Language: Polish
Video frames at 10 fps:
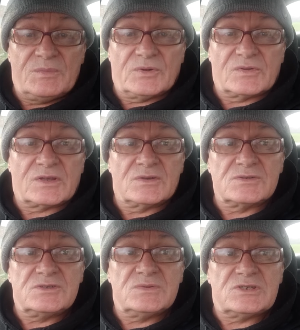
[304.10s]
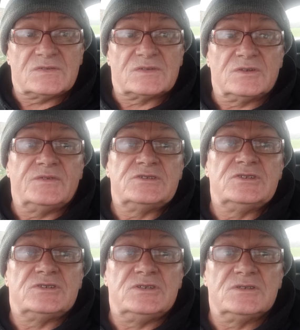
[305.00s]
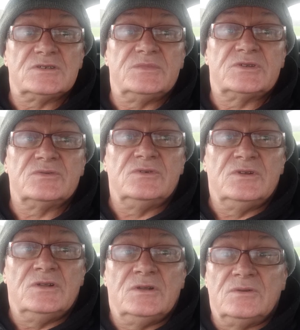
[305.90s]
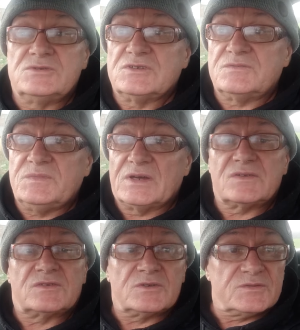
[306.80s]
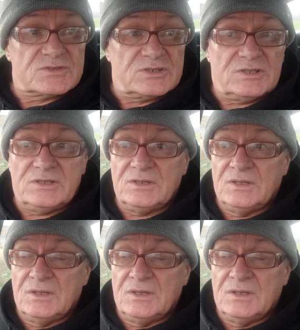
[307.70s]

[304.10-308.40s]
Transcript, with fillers: polskiej rodziły się zdrowe dzieci, żeby tu ludzie w miarę zdrowo żyli.